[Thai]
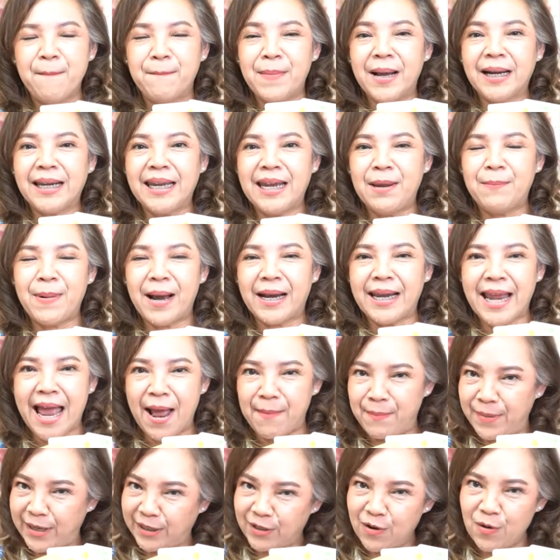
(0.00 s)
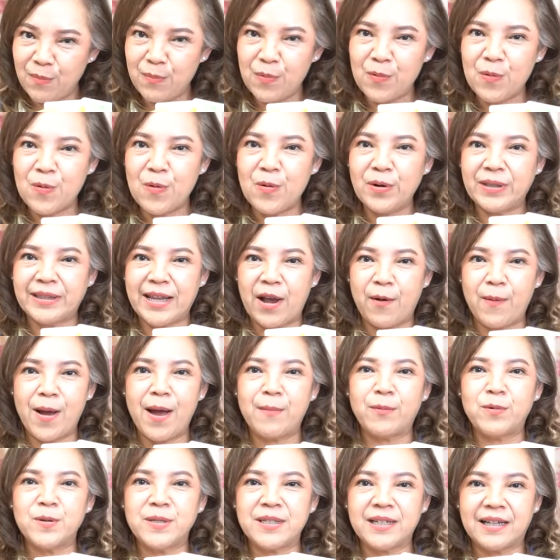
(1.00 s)
บางทีบางอย่างไม่ต้องพูดแต่ค
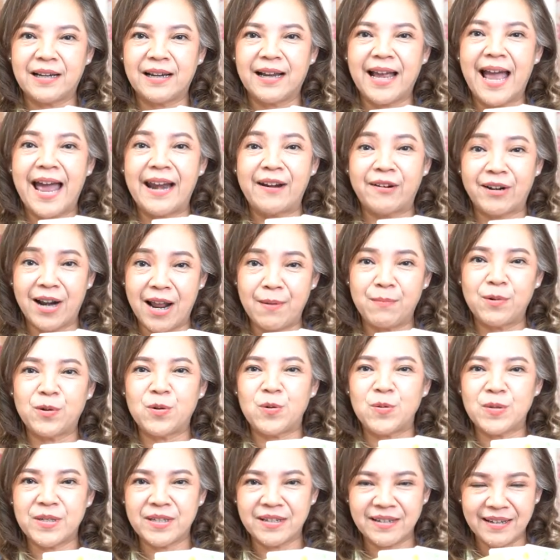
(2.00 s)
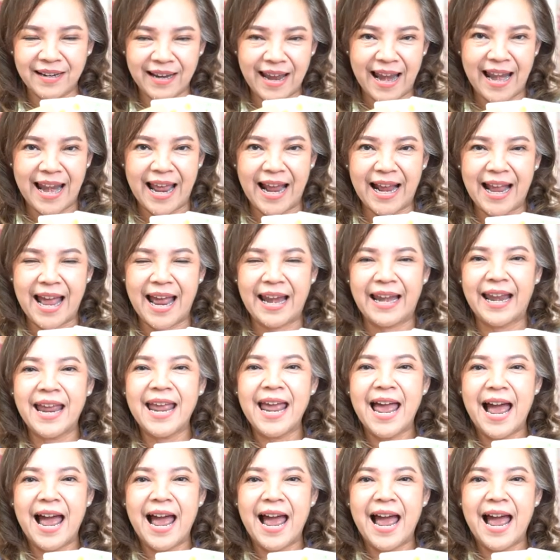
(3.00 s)
วามรู้สึกการรับรู้ซึ่งกันและกัน